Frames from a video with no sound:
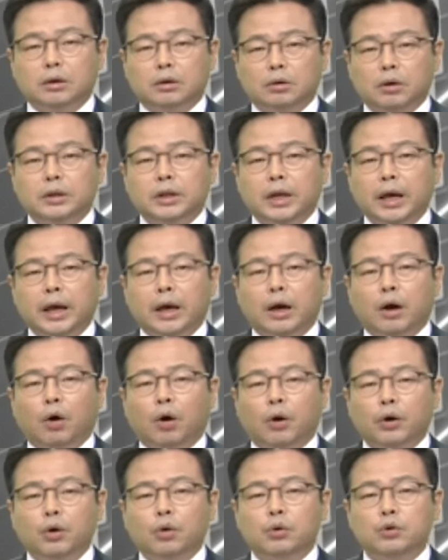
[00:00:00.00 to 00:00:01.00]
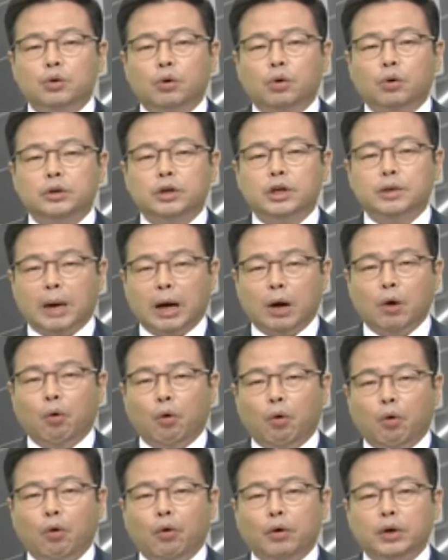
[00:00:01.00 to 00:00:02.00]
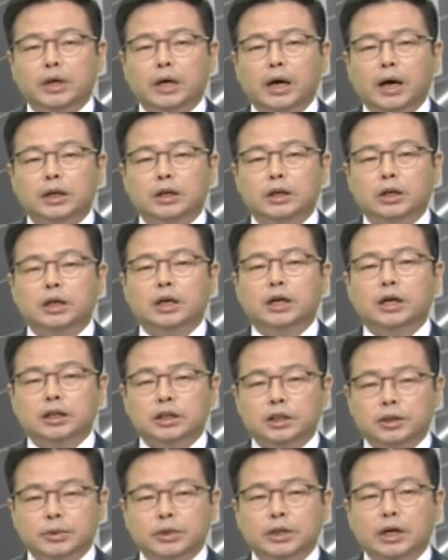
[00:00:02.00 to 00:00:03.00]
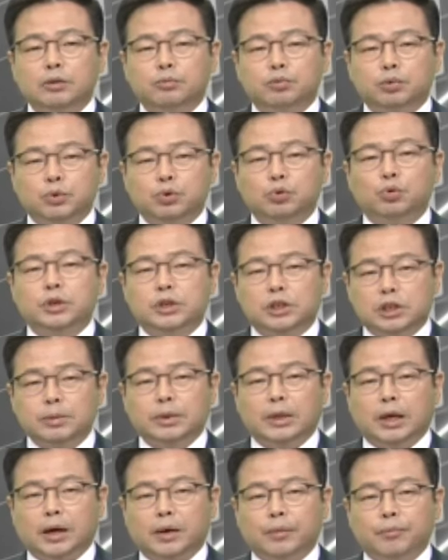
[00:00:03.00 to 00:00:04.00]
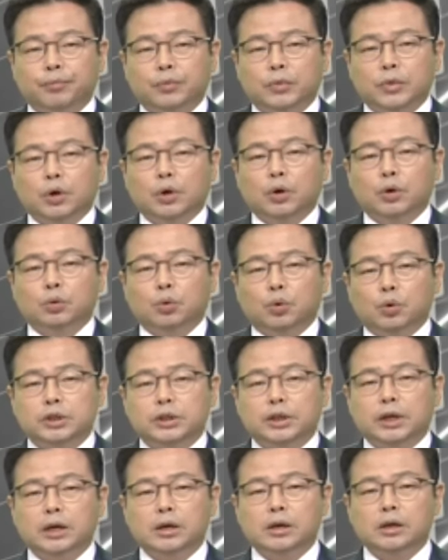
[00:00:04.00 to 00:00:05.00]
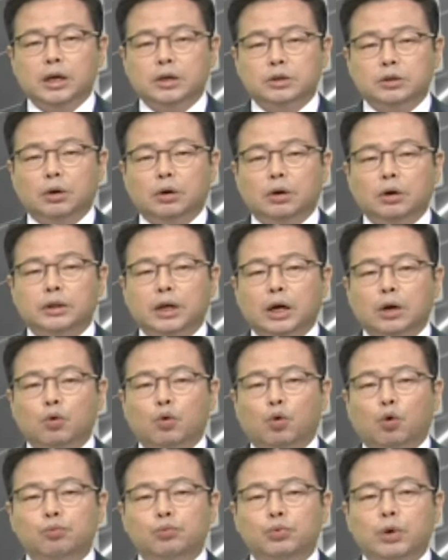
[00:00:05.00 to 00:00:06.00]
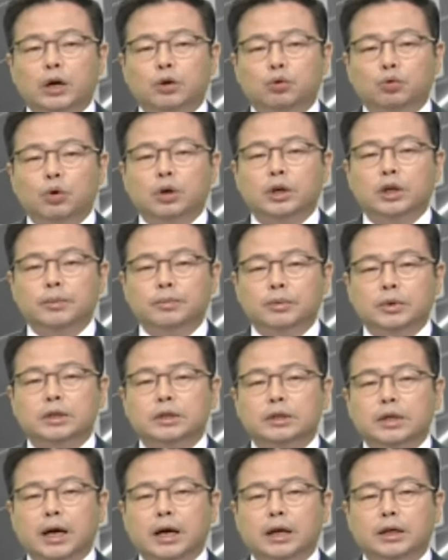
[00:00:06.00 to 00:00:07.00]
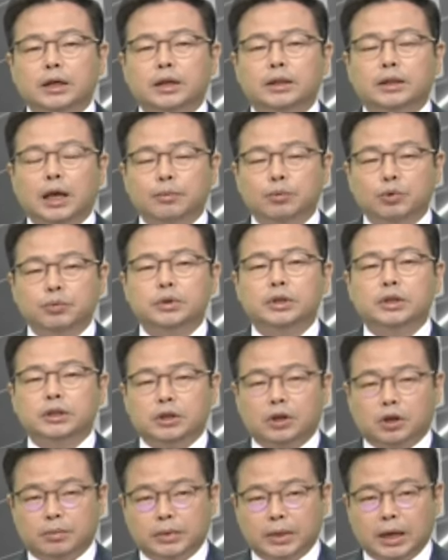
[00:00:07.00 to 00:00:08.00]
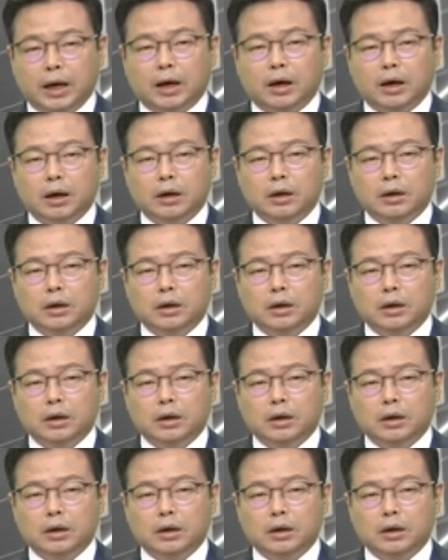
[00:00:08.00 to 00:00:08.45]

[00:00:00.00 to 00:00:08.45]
그런데 어려운 용어들이 많고 이해하기 쉽지 않은 부분도 있습니다. 또 시간을 내서 따로 공부하기도 힘든 상황이 대부분이실 겁니다.